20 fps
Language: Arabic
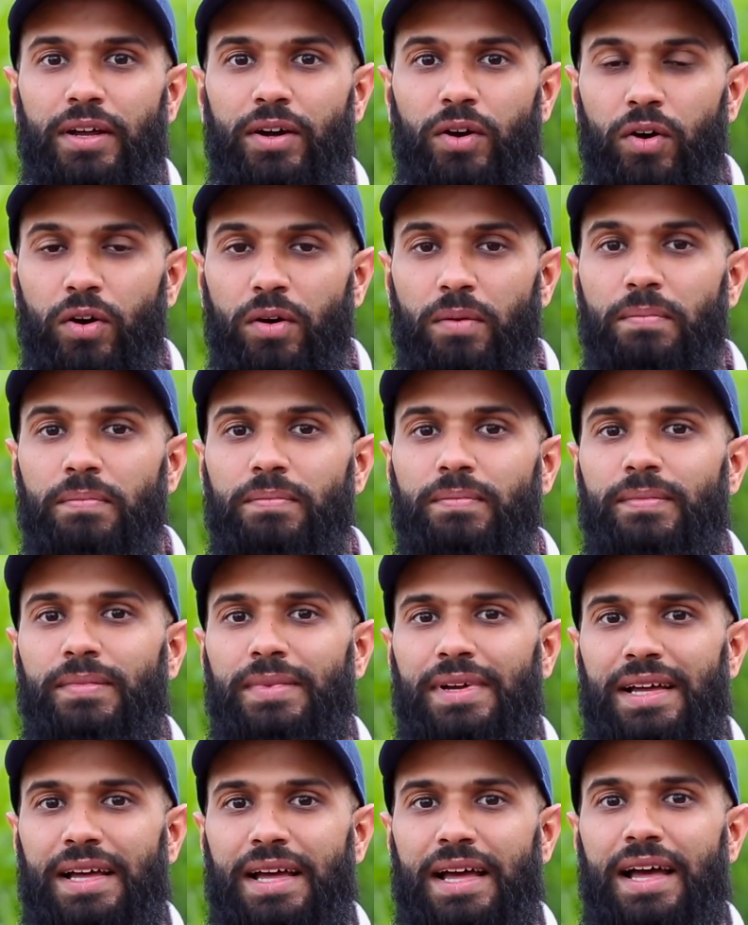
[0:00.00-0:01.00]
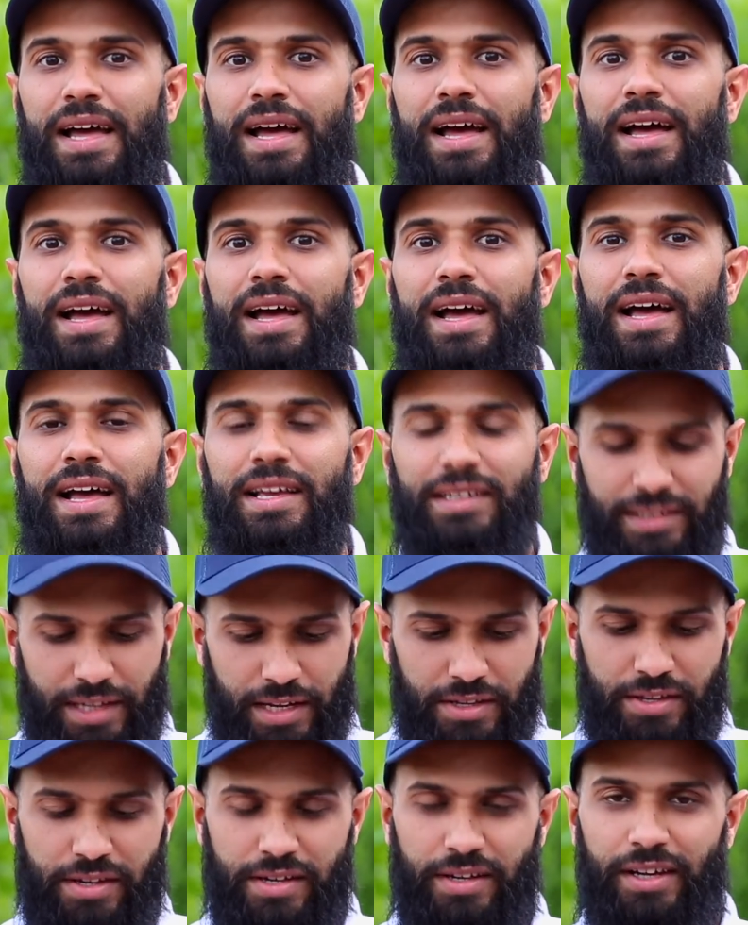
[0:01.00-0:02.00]
هم
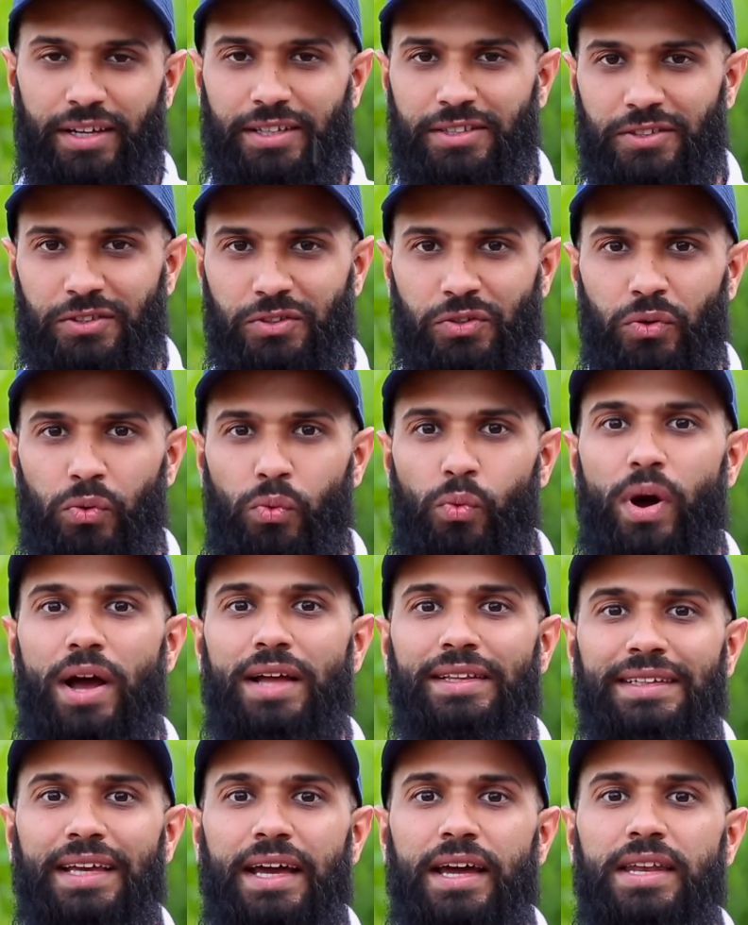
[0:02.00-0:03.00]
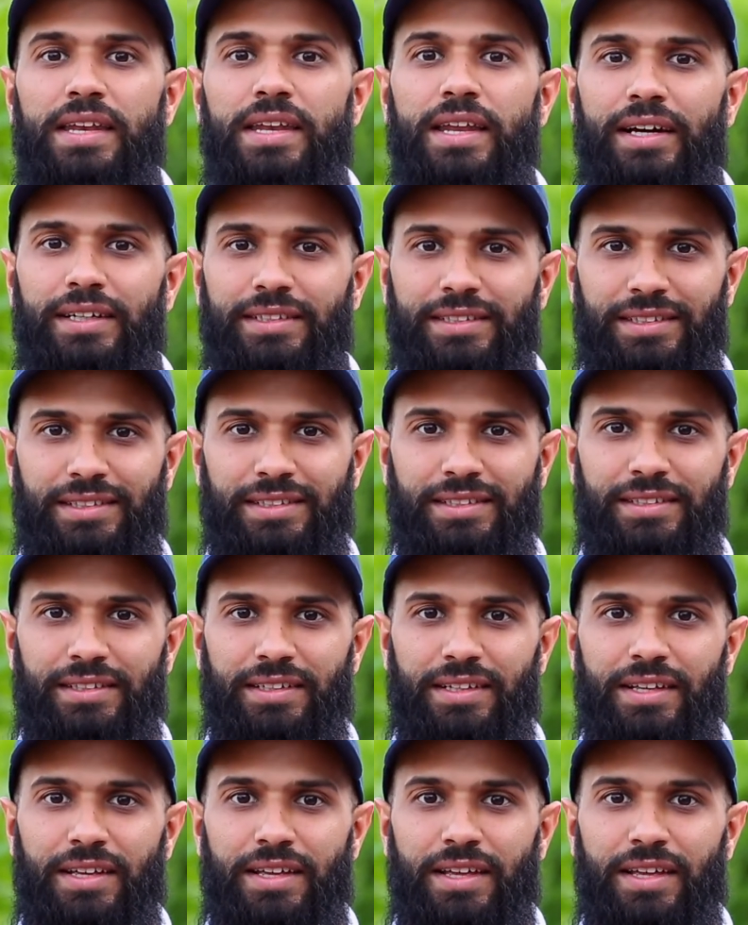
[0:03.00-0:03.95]
أسعد الناس وأتقى الناس